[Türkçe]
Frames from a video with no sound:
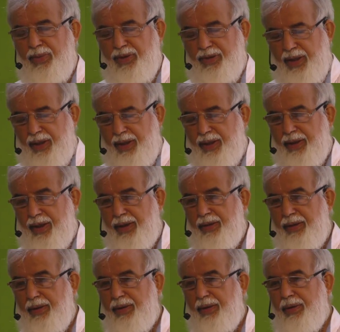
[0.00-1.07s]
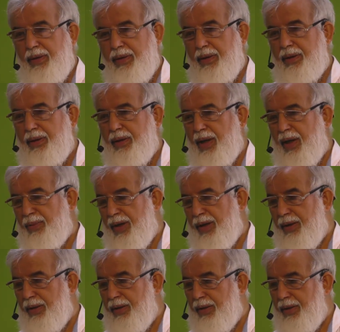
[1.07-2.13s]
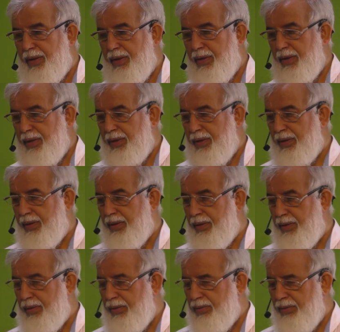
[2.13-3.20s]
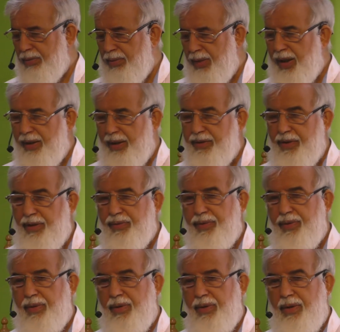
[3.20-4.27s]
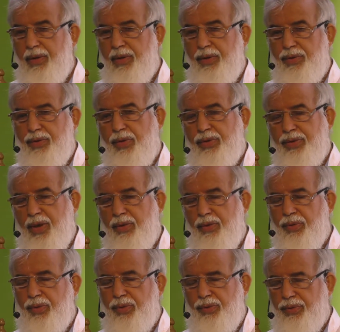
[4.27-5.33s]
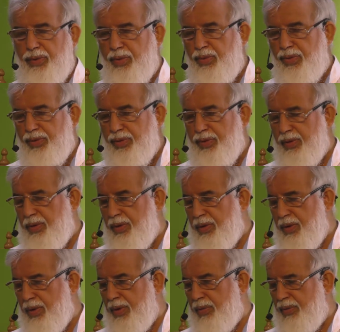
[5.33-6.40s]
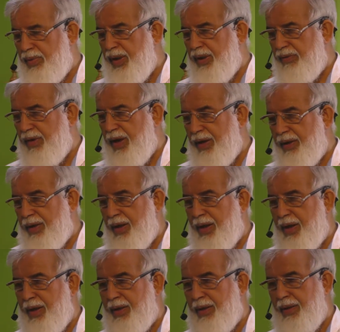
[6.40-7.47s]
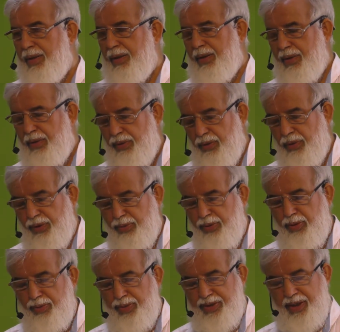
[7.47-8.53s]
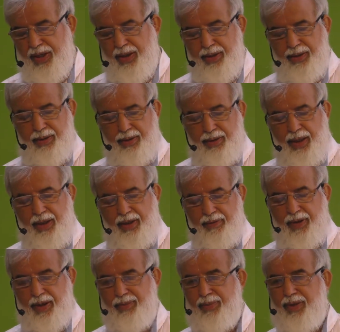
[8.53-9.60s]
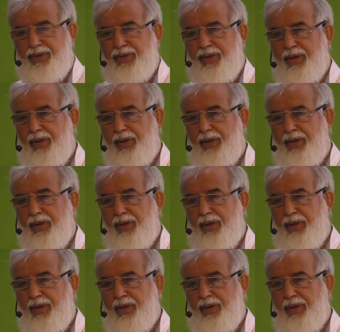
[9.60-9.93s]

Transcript: gereken e, ama e, maalesef çokça unuttuğumuz bir vaka, ölümün bize gelivermesi.